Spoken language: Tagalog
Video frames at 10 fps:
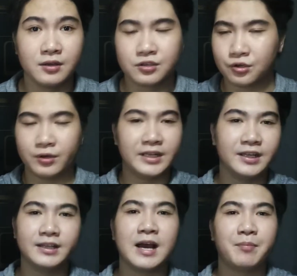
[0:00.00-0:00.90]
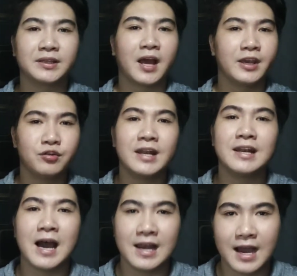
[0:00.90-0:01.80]
So, hindi dapat tayo
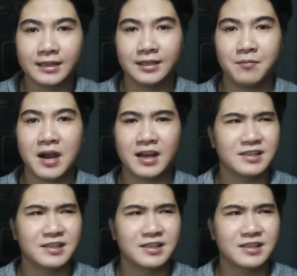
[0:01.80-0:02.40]
nanlalahat, di ba?